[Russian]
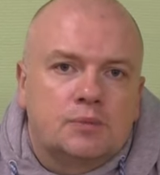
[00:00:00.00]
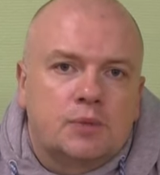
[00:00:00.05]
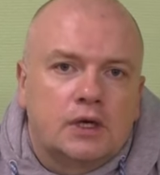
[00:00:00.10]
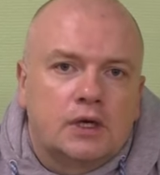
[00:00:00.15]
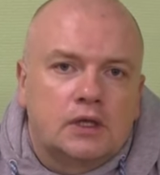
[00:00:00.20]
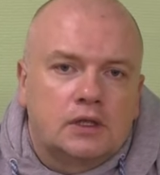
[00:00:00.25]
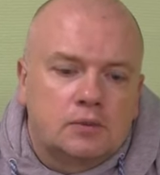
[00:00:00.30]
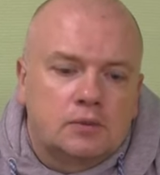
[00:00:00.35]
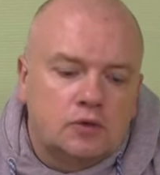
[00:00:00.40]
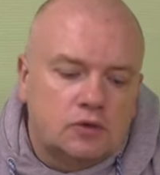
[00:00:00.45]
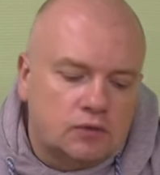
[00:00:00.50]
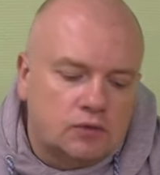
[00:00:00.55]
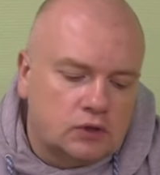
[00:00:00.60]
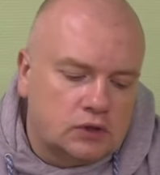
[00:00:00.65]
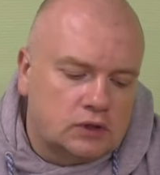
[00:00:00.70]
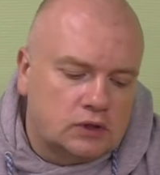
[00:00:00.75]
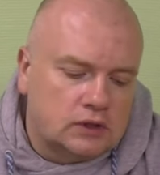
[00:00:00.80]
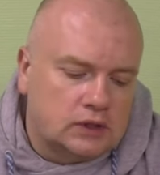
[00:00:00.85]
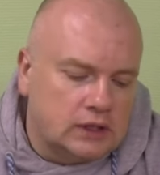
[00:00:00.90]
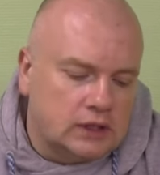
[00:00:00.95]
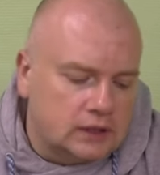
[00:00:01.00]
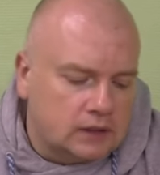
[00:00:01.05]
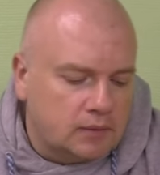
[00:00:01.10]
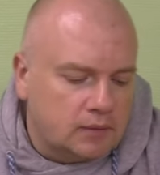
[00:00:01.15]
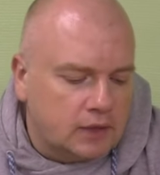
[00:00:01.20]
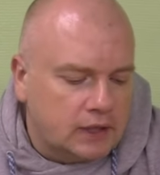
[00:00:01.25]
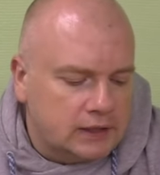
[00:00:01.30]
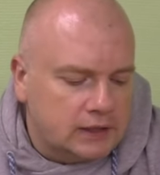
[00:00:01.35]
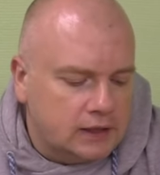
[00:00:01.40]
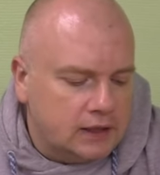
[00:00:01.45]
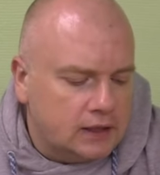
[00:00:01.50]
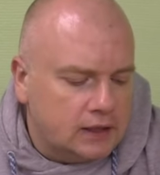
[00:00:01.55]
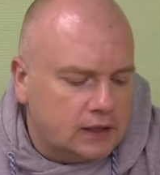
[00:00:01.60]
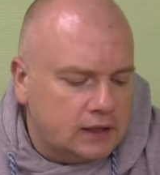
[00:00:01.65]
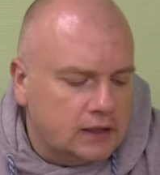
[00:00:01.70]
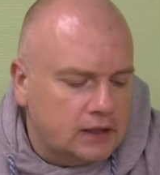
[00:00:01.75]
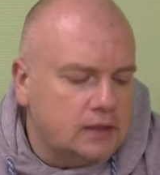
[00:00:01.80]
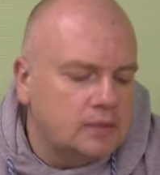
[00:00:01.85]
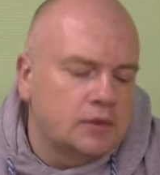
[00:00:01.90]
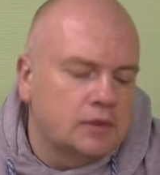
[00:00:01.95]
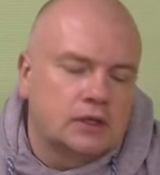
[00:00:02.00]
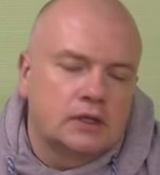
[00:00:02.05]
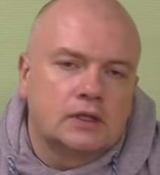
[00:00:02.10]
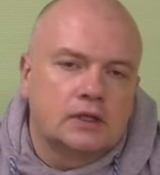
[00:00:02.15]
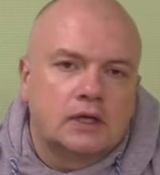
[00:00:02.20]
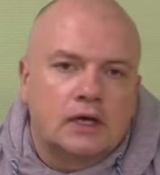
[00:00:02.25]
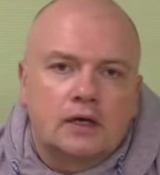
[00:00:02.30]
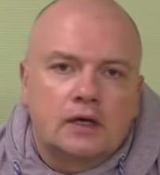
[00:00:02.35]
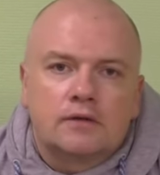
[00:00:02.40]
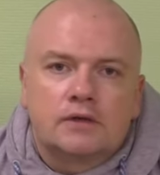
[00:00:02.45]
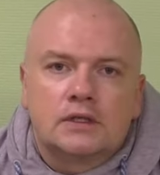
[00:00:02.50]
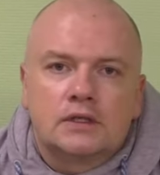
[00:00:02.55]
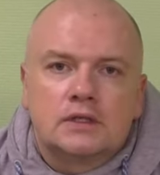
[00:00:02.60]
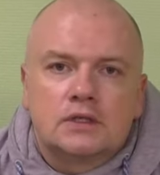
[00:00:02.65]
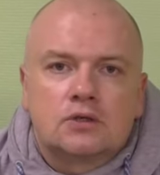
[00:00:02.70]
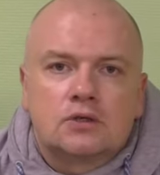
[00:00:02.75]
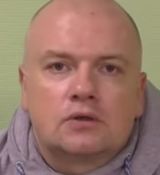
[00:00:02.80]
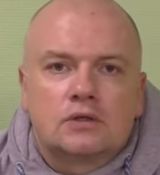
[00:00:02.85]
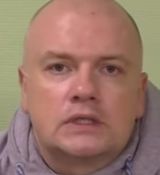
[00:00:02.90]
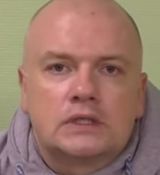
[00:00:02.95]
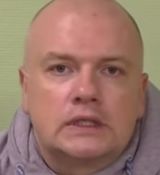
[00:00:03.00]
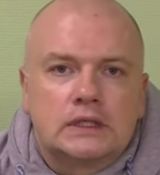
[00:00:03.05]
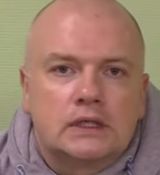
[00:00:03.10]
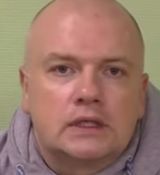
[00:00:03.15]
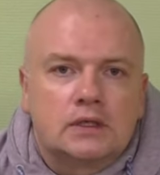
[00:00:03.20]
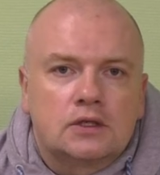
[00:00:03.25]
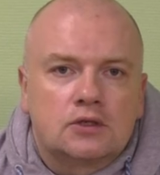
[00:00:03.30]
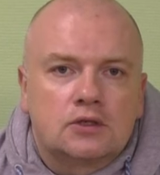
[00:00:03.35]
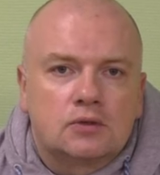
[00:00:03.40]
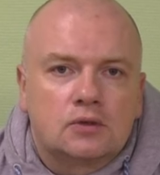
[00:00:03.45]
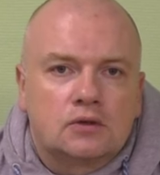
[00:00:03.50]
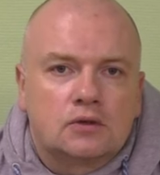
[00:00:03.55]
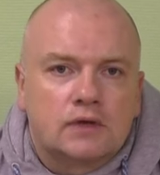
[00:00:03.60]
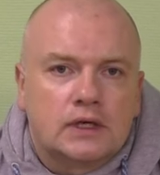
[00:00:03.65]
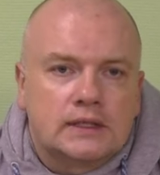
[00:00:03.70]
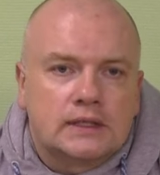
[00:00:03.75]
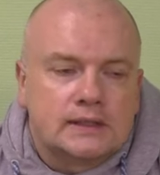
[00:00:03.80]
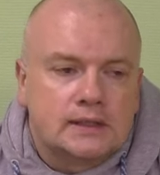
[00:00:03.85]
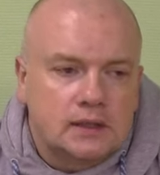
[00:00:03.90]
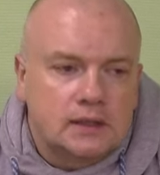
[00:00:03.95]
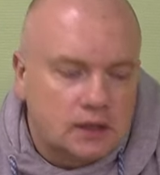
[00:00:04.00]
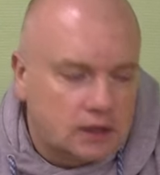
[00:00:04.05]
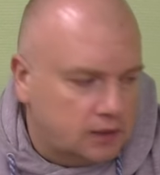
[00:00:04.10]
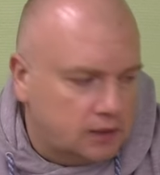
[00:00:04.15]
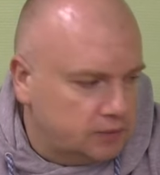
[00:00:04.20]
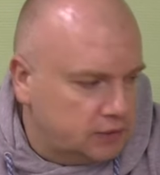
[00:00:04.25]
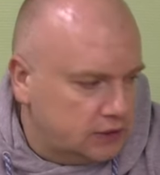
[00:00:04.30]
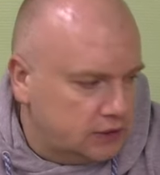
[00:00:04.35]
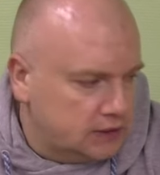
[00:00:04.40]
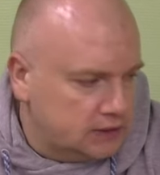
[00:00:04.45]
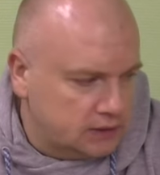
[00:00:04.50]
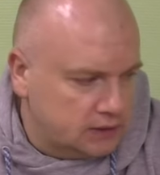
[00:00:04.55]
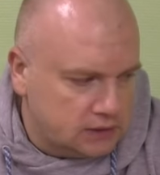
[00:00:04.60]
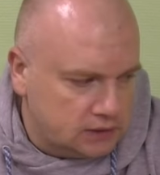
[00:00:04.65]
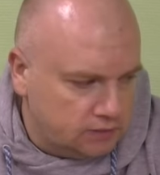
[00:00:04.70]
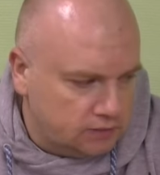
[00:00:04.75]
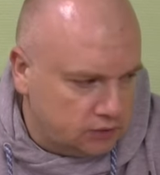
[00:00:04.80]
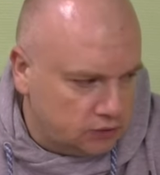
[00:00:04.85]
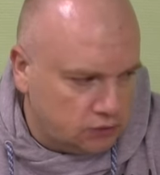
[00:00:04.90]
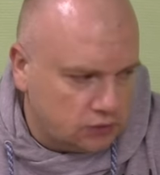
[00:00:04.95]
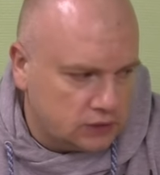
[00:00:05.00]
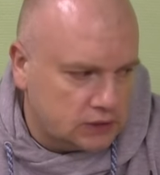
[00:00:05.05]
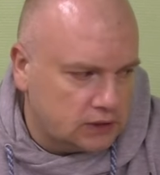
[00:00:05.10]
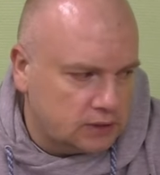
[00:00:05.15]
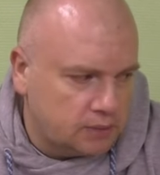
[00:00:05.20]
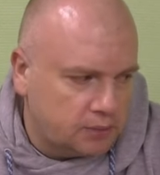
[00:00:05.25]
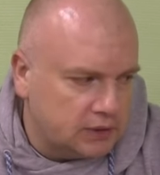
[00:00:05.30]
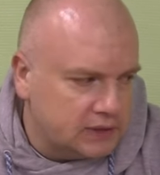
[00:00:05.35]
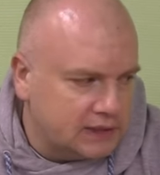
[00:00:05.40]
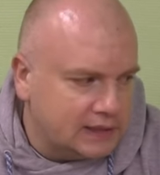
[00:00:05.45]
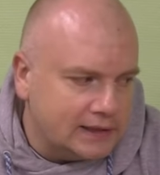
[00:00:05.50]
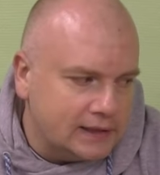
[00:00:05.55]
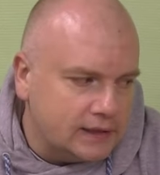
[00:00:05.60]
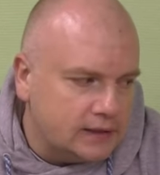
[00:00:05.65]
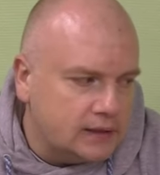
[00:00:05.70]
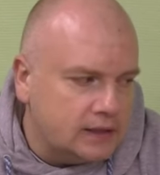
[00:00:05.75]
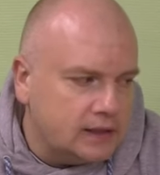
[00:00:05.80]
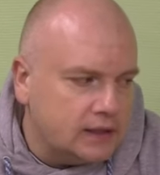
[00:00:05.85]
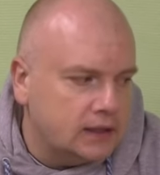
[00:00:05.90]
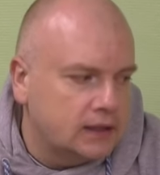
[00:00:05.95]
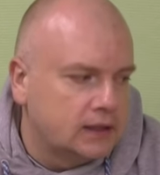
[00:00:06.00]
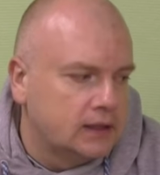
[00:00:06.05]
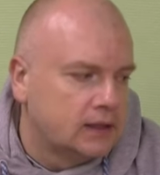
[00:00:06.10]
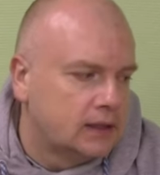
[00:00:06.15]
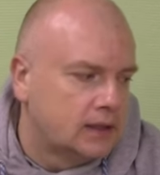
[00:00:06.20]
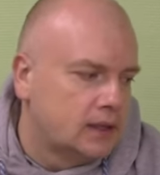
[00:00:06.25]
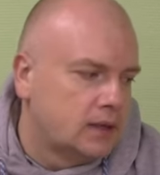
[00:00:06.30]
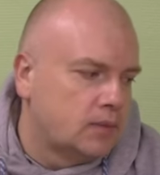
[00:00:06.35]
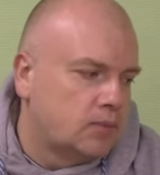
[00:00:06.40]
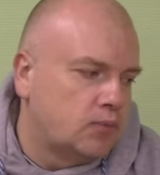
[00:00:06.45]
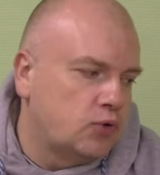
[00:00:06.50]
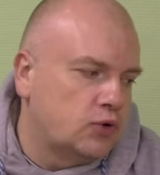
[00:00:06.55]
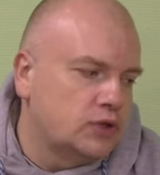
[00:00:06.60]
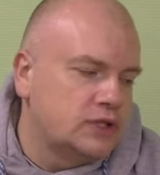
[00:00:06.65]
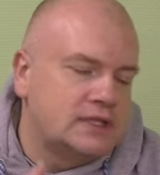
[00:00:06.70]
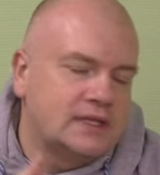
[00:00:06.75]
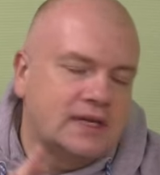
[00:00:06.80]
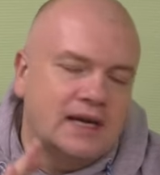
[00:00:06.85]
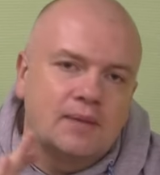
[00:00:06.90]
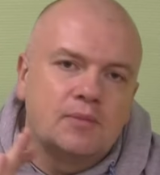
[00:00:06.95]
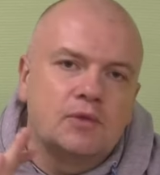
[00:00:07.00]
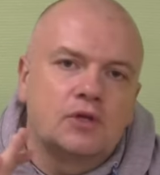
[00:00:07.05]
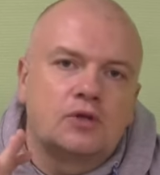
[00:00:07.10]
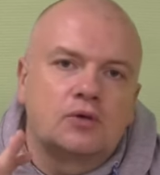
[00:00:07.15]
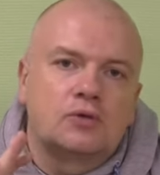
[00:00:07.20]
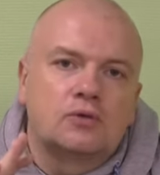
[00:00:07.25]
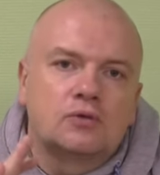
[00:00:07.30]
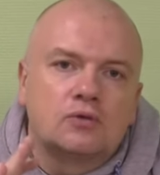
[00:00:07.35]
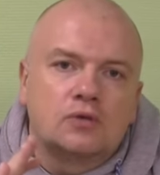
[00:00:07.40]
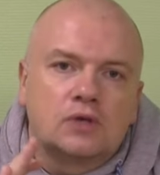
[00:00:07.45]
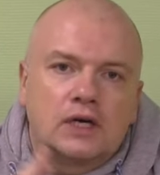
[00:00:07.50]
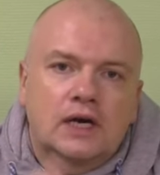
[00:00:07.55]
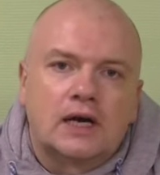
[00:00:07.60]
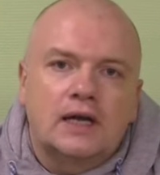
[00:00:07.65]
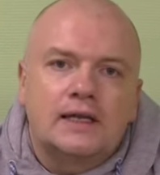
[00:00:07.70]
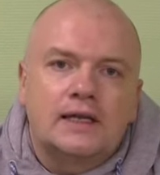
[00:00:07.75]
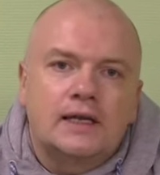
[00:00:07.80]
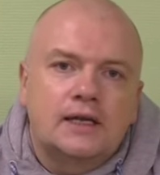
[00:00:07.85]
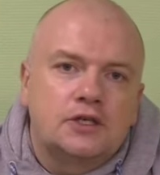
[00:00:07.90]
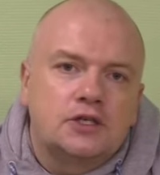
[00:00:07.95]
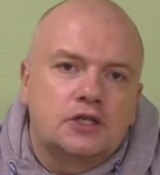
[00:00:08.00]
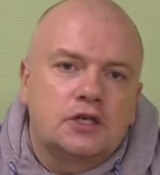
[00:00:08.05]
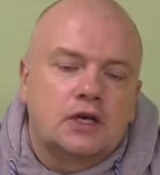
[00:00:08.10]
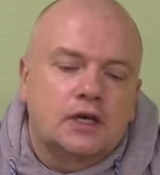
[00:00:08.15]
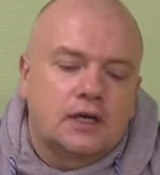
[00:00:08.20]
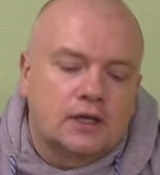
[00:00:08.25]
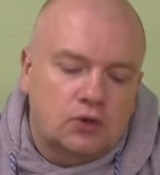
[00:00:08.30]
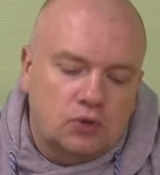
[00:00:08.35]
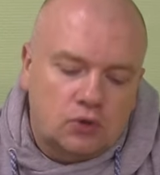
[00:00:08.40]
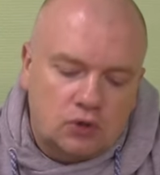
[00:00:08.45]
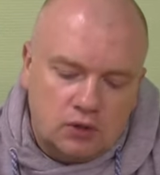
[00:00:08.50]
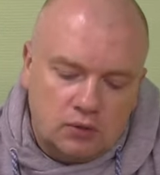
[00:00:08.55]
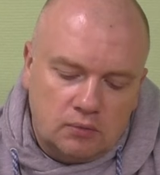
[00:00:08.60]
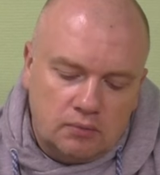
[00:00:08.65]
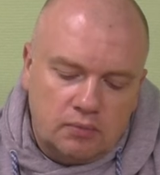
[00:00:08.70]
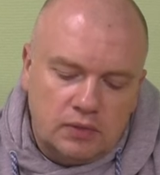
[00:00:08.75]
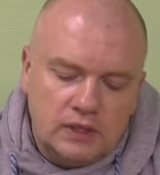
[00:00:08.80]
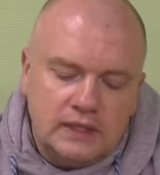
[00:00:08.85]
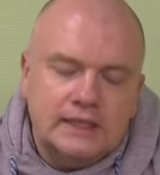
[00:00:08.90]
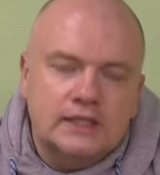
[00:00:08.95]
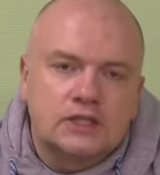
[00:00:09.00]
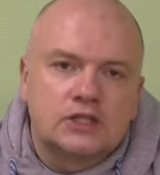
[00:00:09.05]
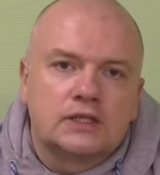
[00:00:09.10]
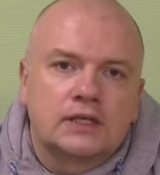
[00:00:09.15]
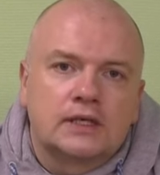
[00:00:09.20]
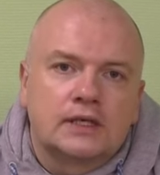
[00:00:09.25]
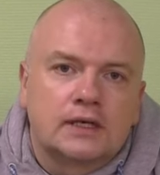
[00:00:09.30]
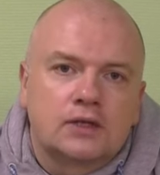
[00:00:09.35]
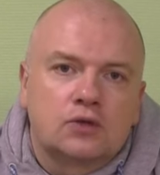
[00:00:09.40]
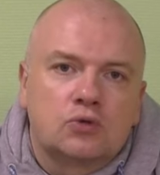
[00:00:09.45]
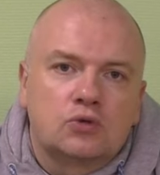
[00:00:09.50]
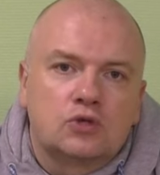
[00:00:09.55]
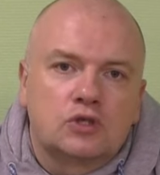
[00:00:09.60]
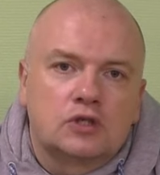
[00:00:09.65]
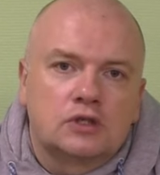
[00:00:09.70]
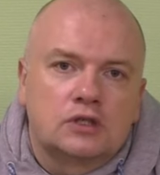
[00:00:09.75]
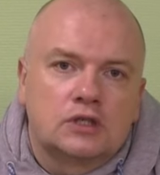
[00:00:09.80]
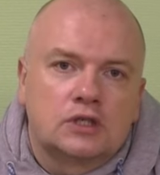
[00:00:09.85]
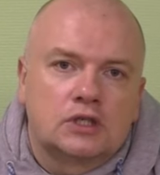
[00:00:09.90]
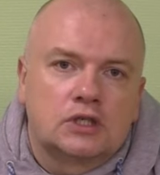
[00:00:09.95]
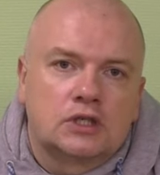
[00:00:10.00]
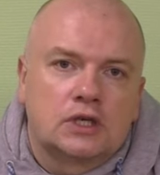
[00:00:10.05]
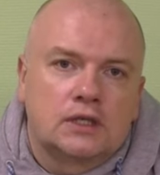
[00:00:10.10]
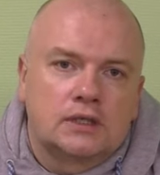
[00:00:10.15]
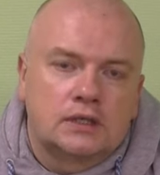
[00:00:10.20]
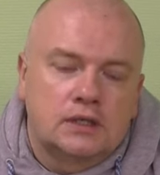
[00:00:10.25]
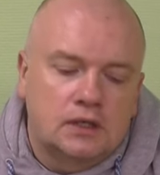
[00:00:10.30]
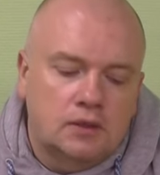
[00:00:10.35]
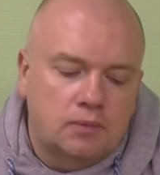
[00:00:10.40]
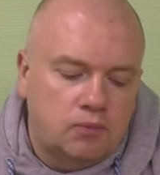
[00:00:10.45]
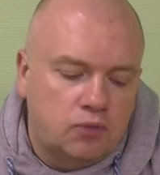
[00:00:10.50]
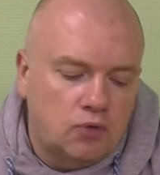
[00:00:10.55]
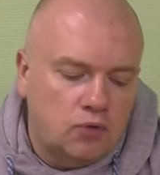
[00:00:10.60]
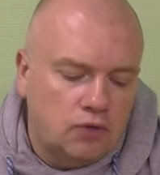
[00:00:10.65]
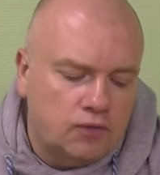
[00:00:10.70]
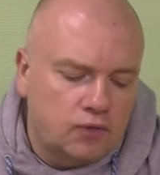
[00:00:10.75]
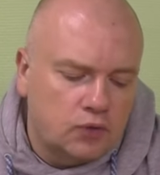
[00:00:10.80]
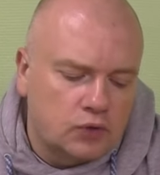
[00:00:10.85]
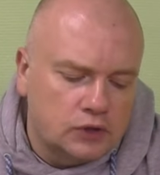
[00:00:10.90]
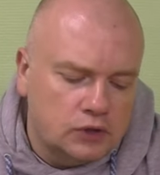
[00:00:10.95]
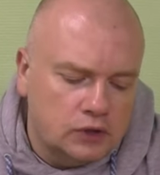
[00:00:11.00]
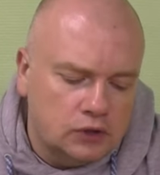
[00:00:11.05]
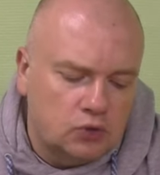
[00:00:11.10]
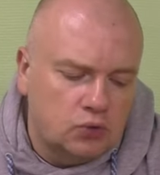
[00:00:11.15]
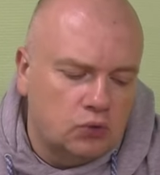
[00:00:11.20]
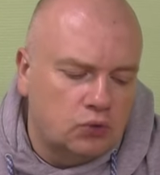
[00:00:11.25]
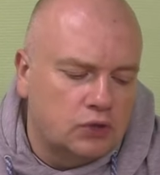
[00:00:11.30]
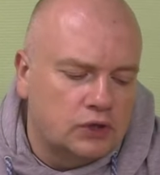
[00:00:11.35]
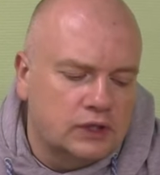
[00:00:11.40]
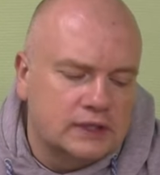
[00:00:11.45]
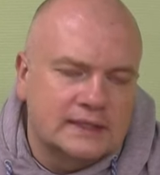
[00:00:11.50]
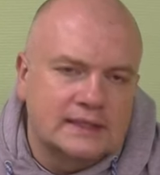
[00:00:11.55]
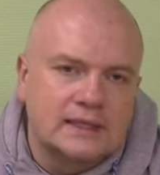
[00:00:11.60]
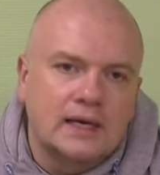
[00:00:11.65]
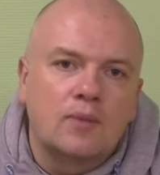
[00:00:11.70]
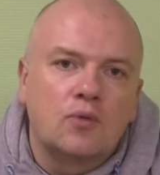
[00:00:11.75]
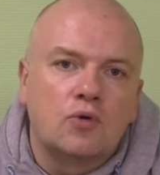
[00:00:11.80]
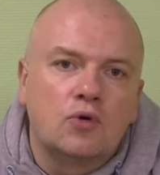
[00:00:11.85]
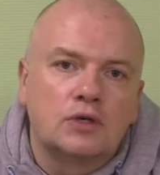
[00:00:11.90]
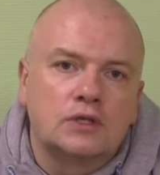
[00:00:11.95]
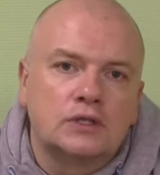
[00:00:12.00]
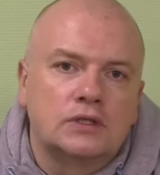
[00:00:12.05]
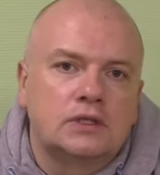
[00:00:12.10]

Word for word: Поэтому вот эта моделька, именно Daiwa Enzone Z, 120 грамм 390, по длине, по диаметру колечка, которое близок к катушке держателя, по фурнитуре самой.